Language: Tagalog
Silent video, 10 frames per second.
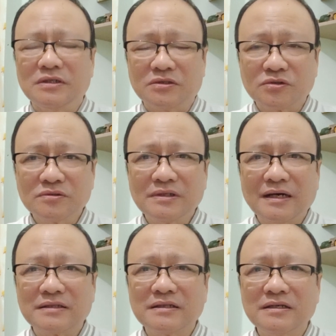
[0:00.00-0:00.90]
Itong
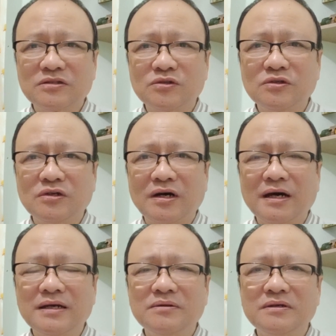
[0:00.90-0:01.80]
lahat na ito
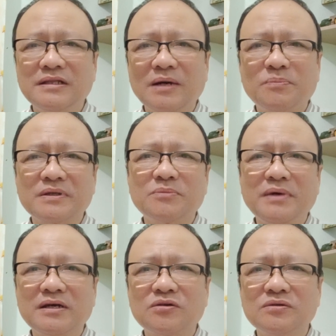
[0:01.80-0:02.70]
ay dapat
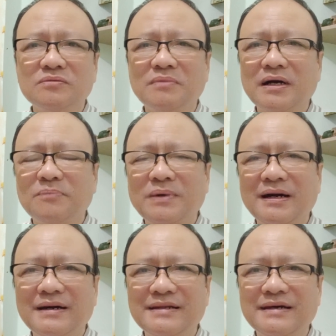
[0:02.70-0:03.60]
merong mga
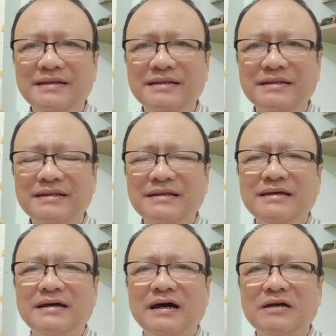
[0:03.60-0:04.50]
pangalan
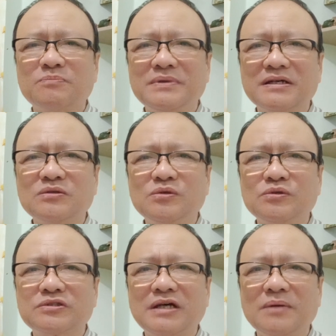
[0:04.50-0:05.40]
at
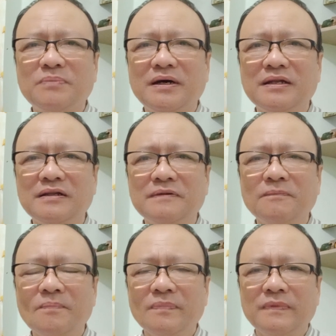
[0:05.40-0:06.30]
pinag-uusapan.
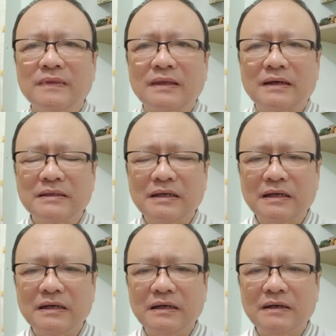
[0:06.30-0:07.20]

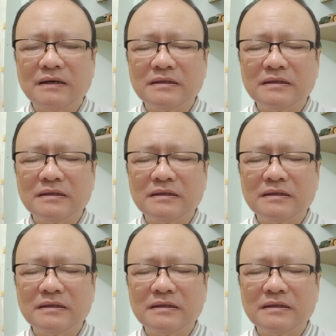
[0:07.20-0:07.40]
Kaya